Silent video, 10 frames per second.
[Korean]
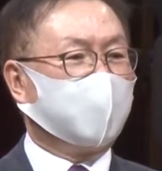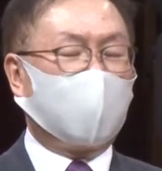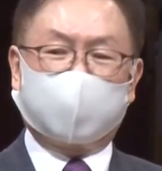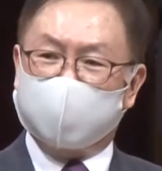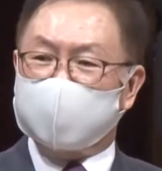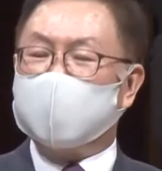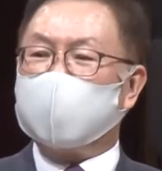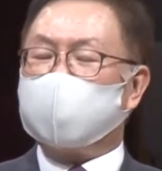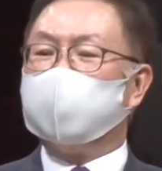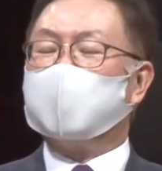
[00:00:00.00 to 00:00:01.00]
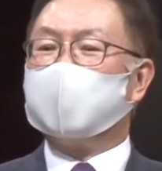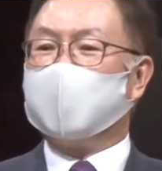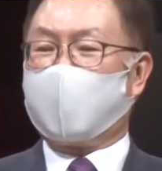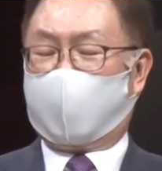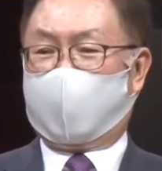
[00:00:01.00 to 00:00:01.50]
가뜩이나
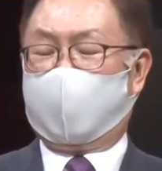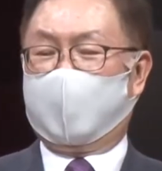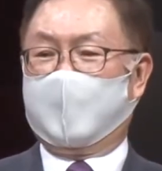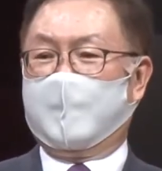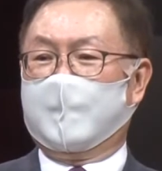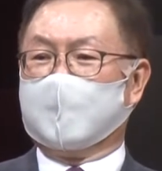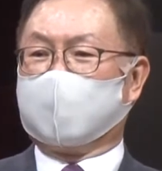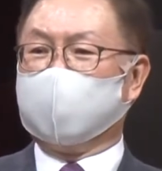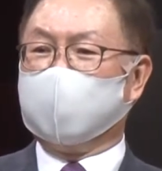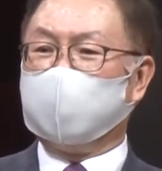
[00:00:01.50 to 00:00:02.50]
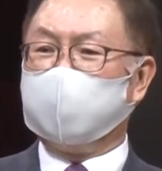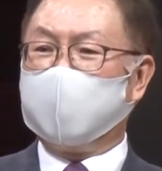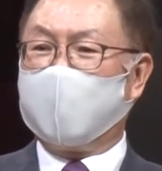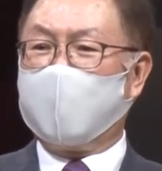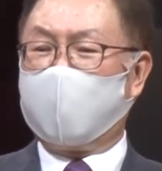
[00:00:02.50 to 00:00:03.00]
힘든데 그
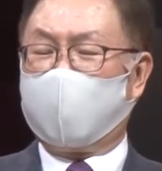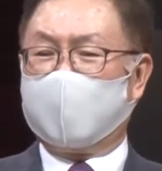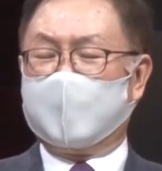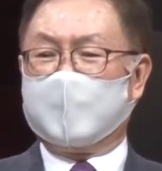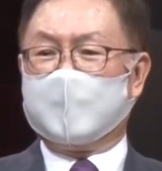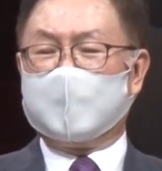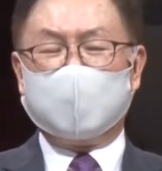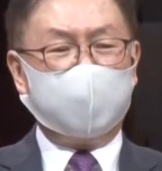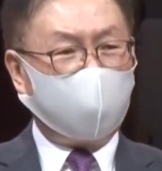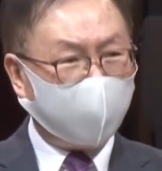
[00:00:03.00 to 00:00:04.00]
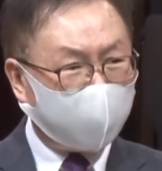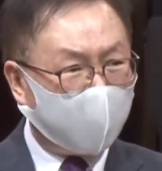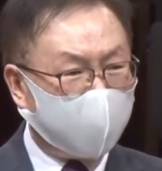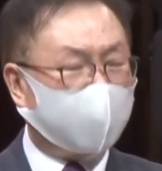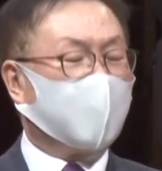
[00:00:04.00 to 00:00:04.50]
위에 이
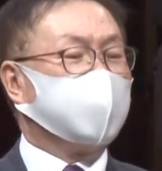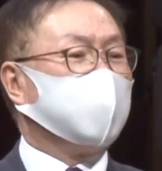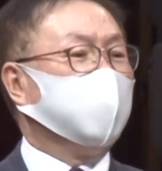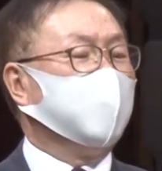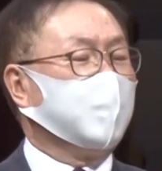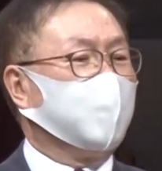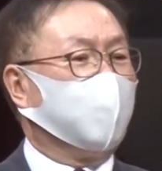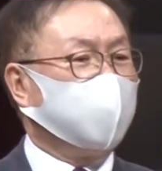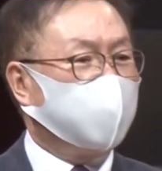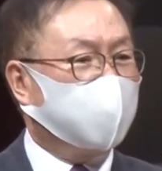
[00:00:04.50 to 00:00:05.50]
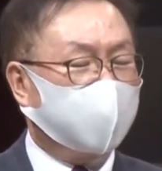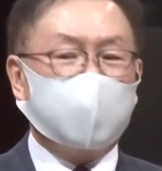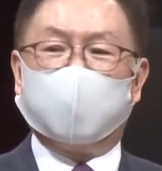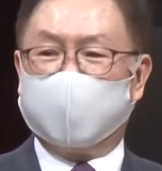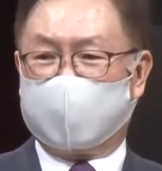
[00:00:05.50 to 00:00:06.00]
팬데믹까지
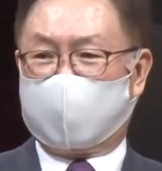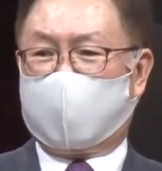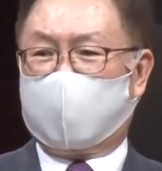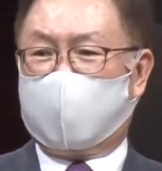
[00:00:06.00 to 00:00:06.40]
얹히다 보니까